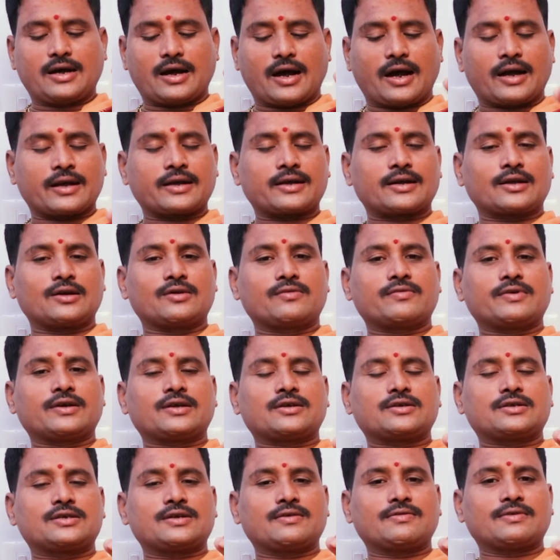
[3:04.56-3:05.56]
అంకెలు
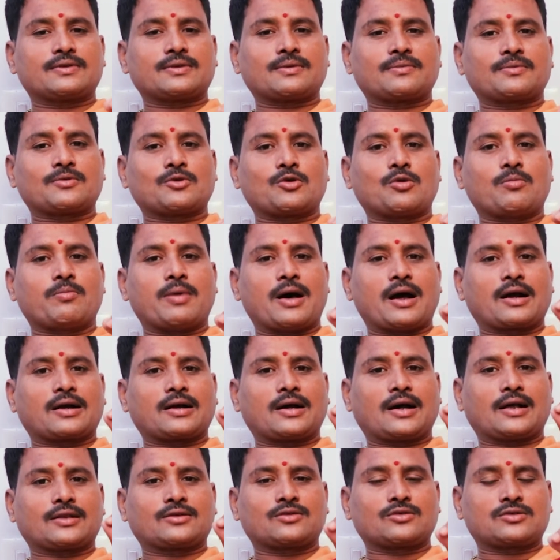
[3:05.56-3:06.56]
వీరి జీవితంలో
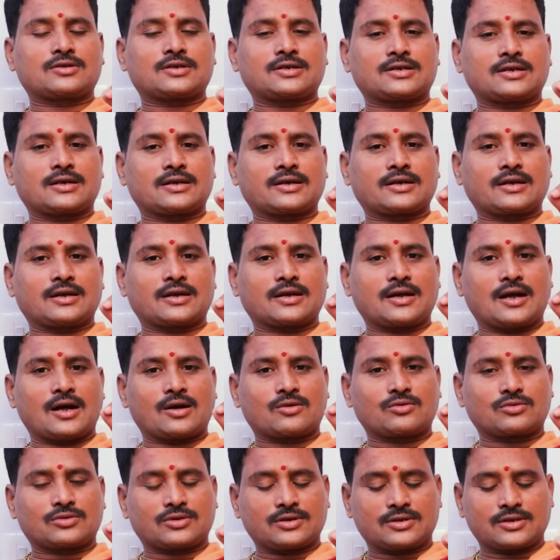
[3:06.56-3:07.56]
బాగా అదృష్ట సంఖ్యలుగా
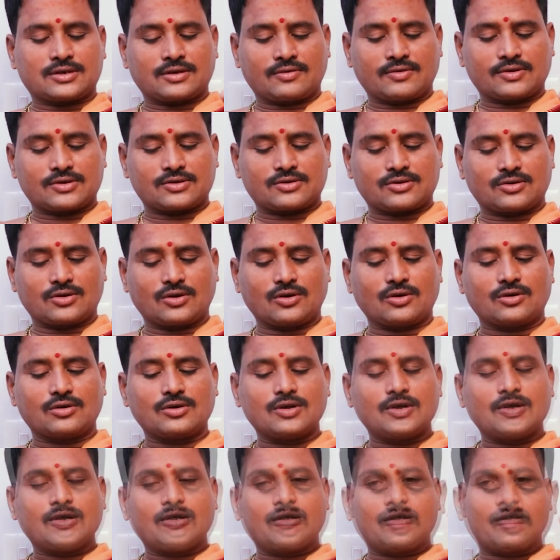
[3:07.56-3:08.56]
గుర్తించవచ్చును
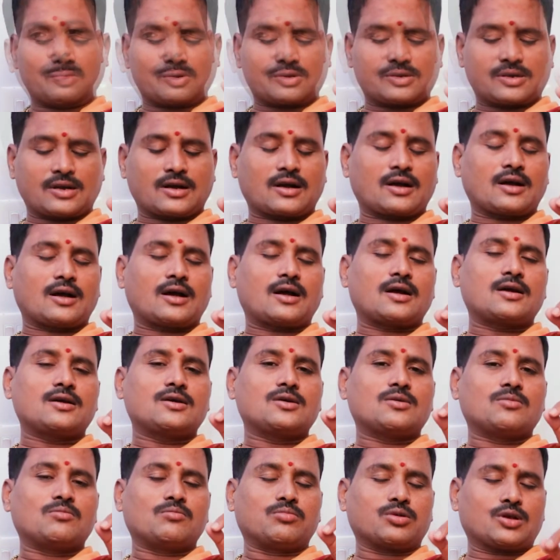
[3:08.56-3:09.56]
ముఖ్యంగా
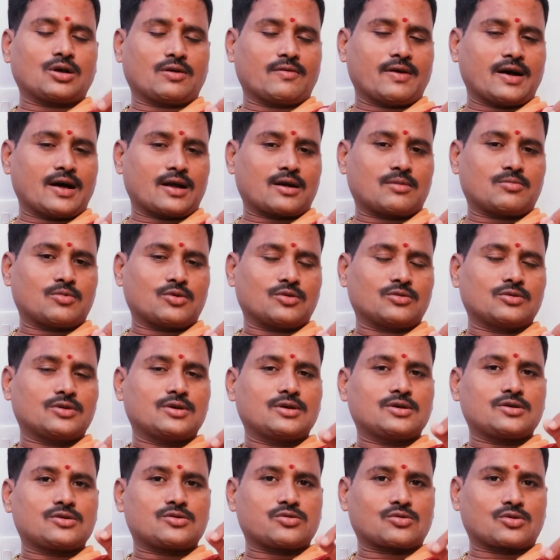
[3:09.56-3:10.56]
బుధవారము
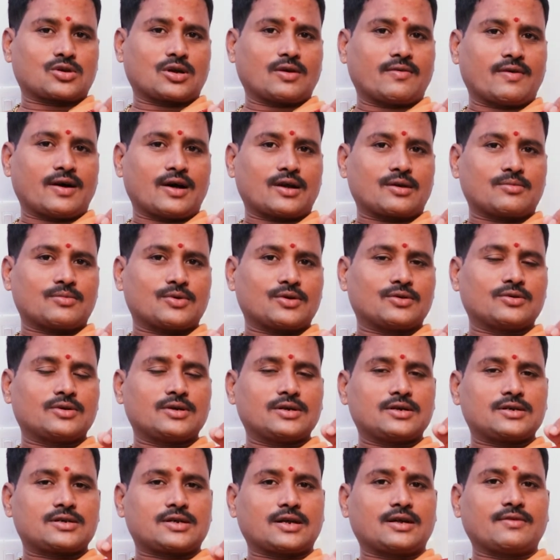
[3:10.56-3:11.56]
శుక్రవారము
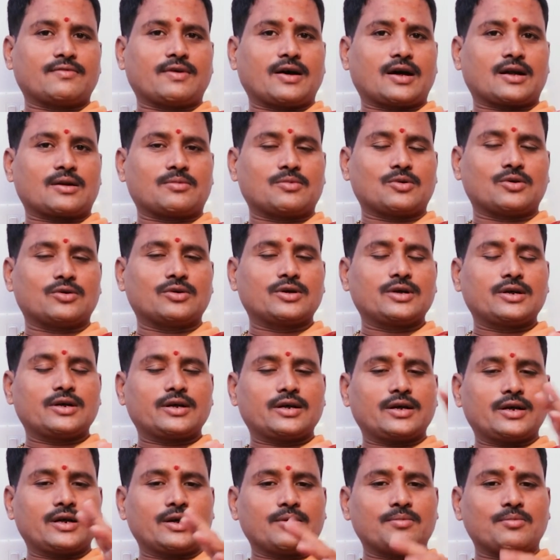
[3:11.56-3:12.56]
శనివారము
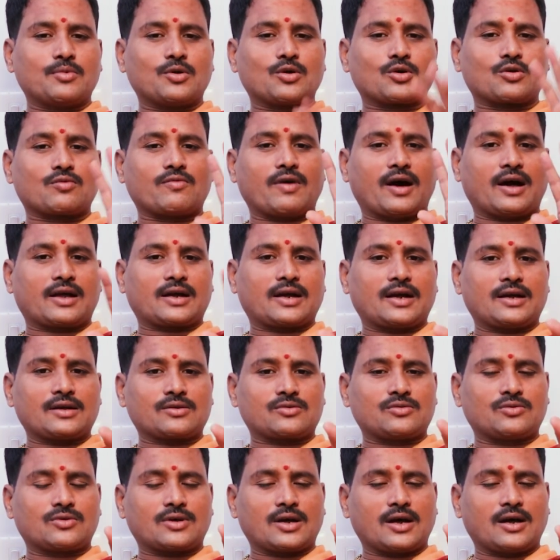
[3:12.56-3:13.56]
ఈ మూడు వారాలు
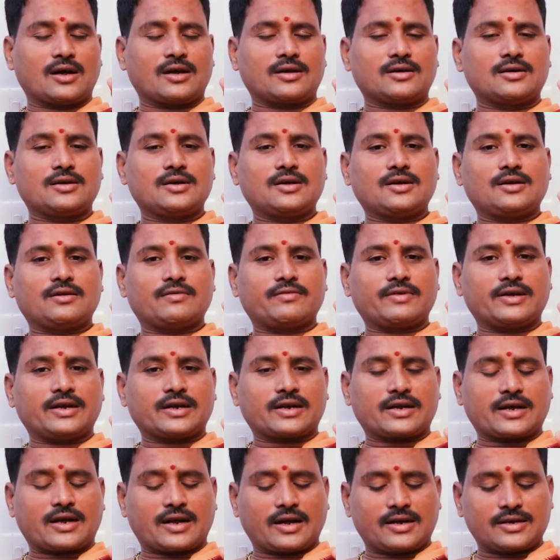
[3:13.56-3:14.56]
కూడా
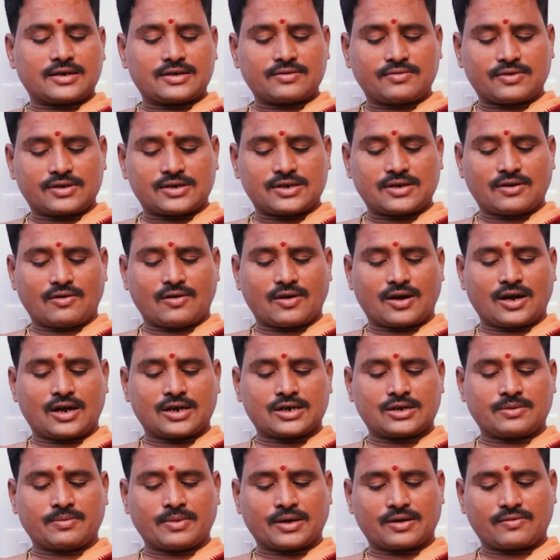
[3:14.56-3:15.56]
వీరికి కలిసి వచ్చే
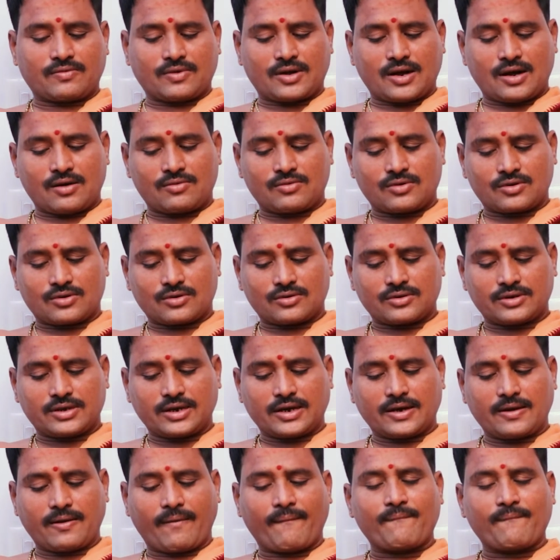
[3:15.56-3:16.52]
అవకాశం ఎక్కువగా ఉంటుంది